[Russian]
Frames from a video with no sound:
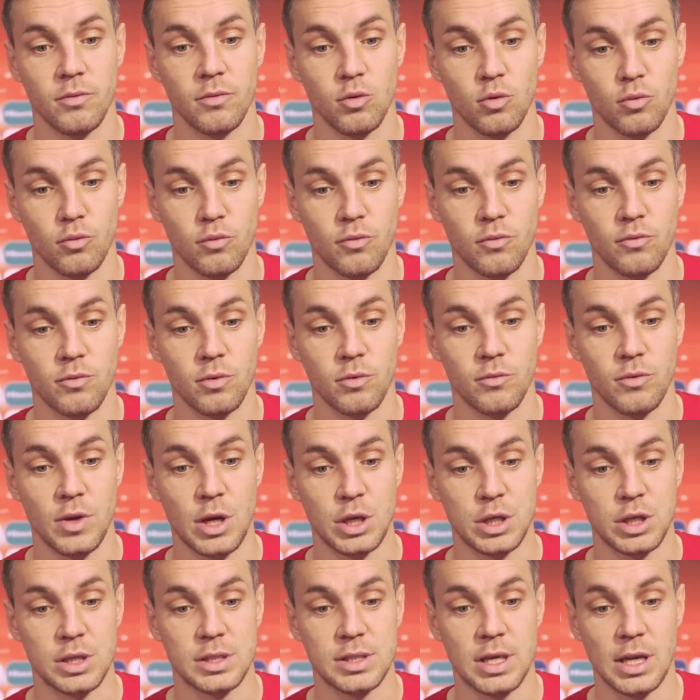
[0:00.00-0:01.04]
ну, в
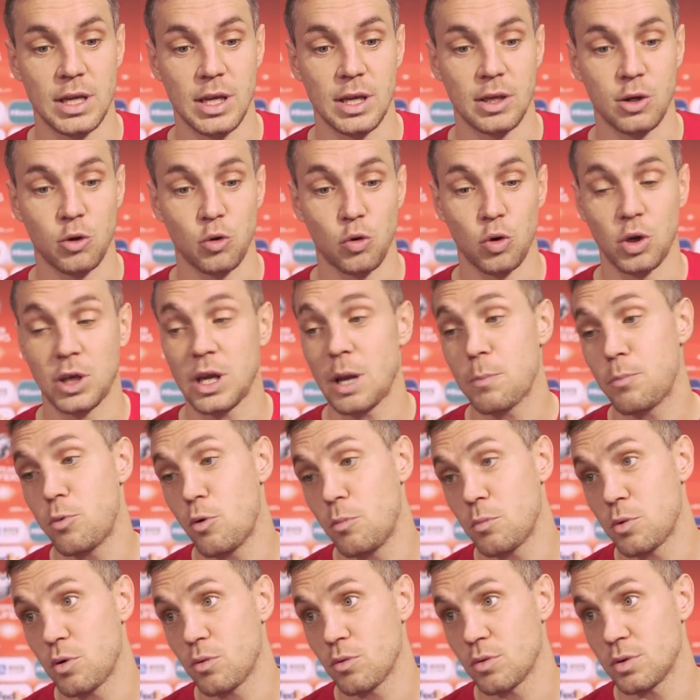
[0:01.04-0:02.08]
нашей стране, которые я помню.